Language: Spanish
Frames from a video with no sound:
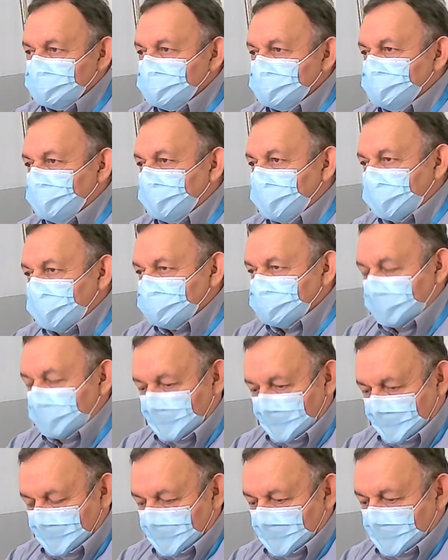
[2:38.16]
escuelas,
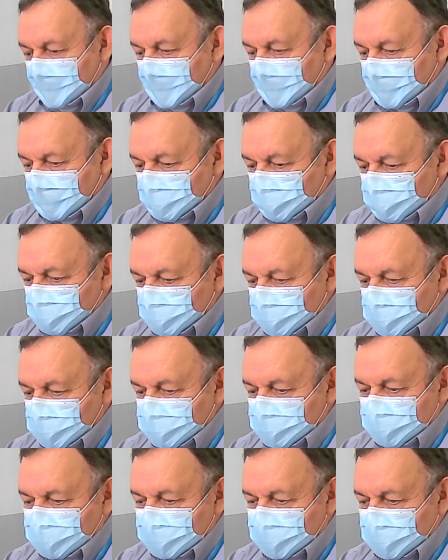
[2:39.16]
en donde
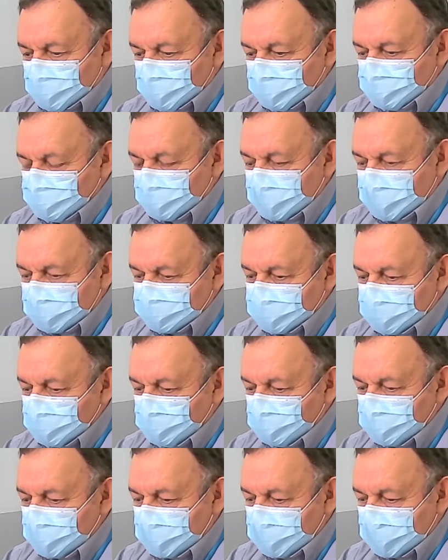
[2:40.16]
tendríamos una
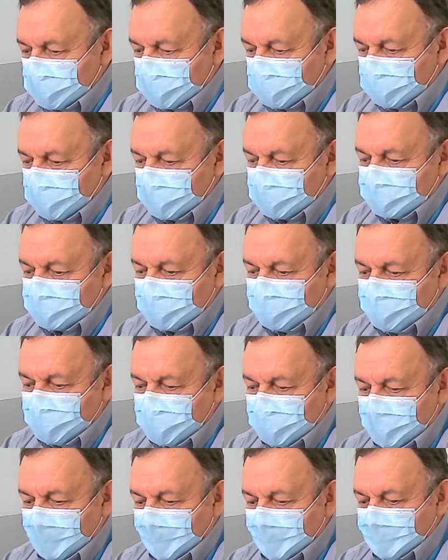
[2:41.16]
segunda
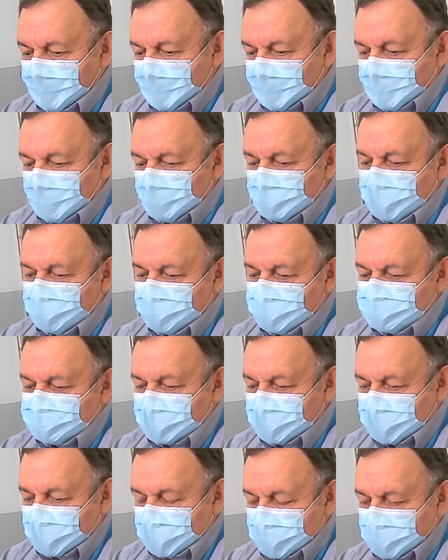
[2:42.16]
etapa una vez
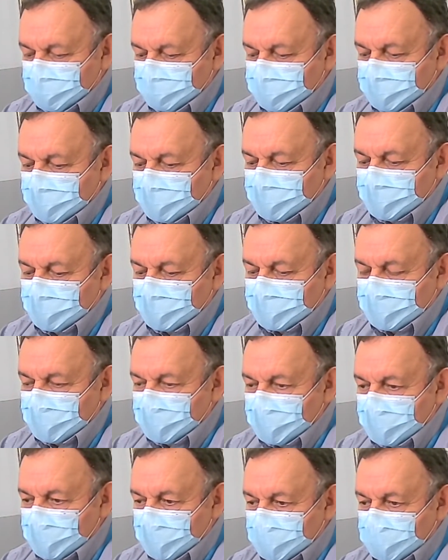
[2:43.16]
que,
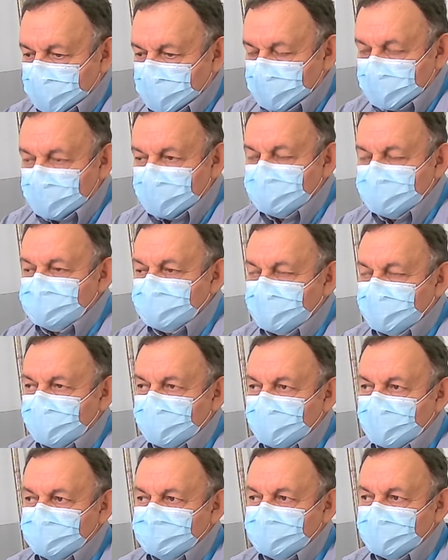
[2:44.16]

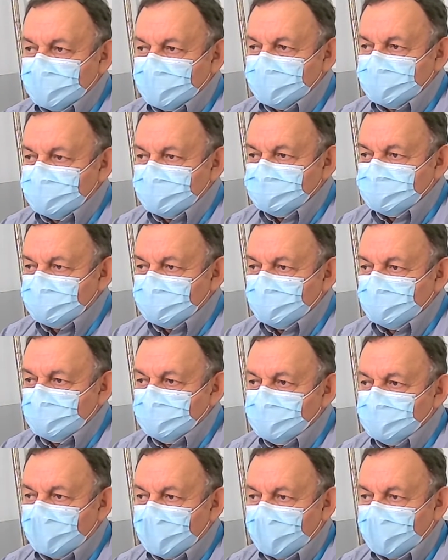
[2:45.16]
inicie el siguiente ciclo
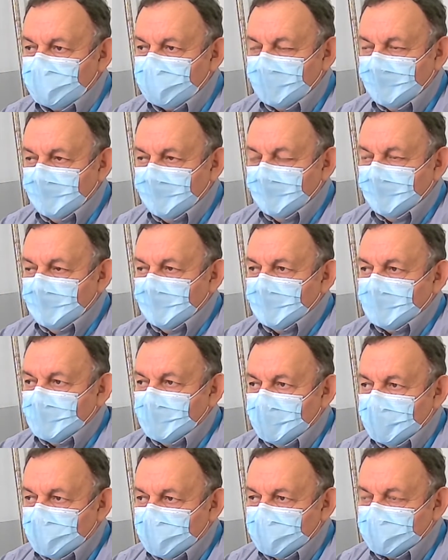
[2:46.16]
escolar,
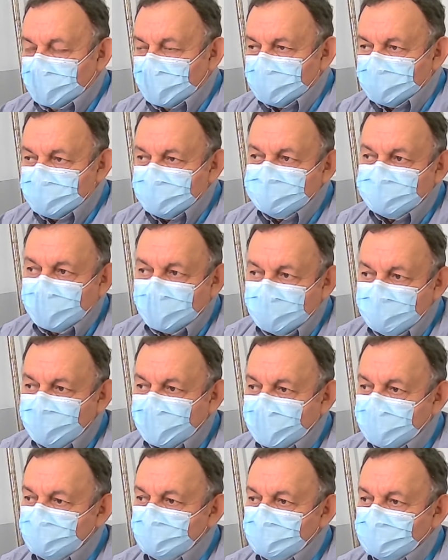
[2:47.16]
ah, que inicie al
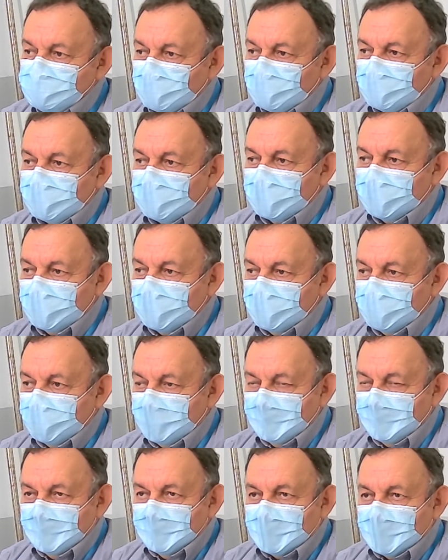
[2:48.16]
menos con la
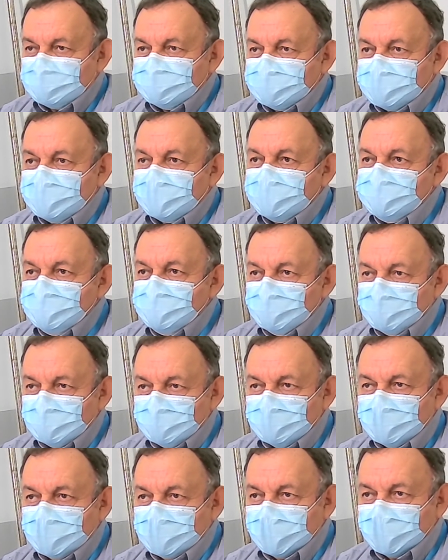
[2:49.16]

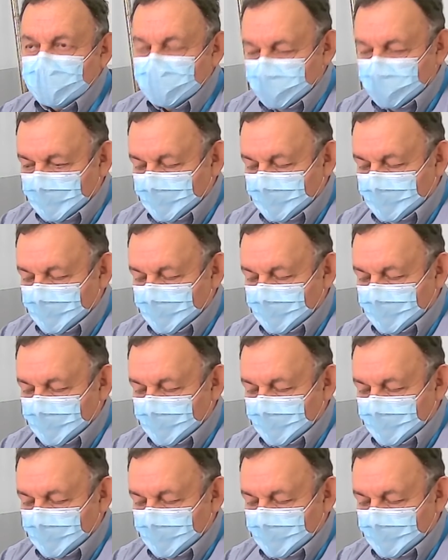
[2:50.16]
asignación de